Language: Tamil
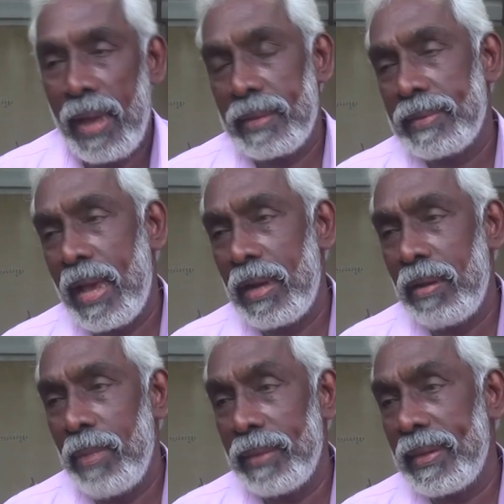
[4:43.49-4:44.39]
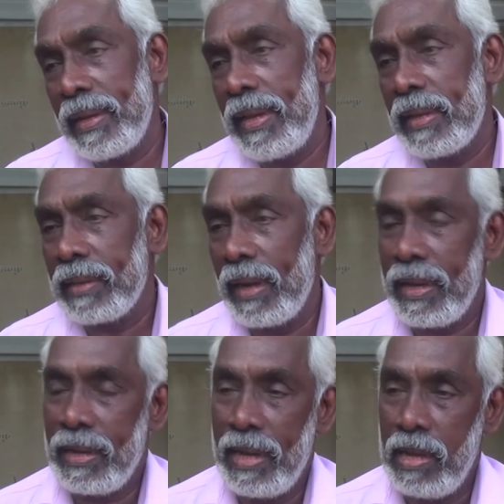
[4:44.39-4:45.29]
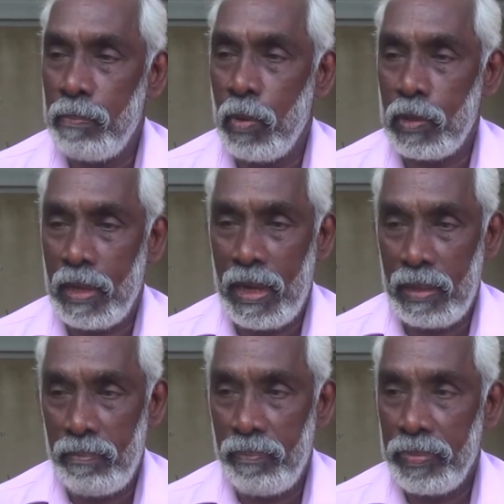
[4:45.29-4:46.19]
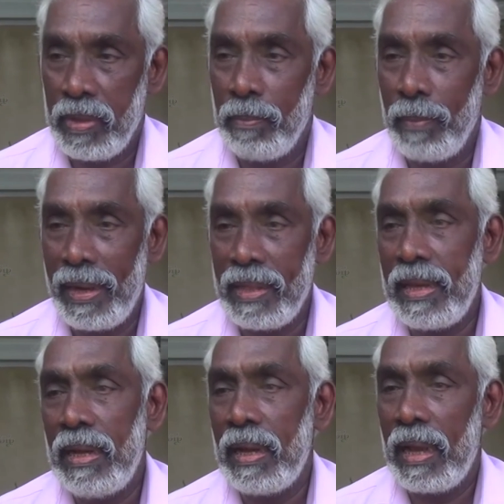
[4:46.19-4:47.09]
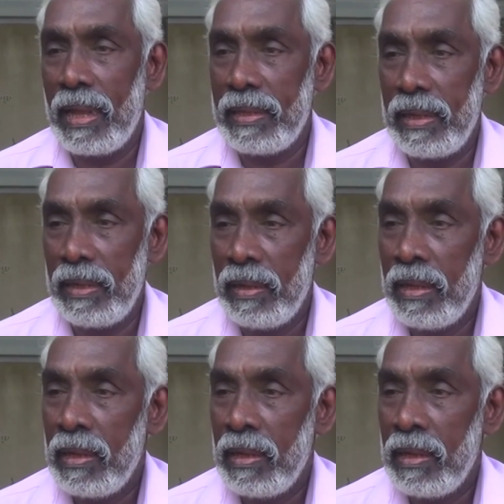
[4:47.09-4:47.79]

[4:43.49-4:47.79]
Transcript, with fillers: அரசாங்கம் எத்தகைய தடைகளை போட்டாலும் மனதில் அது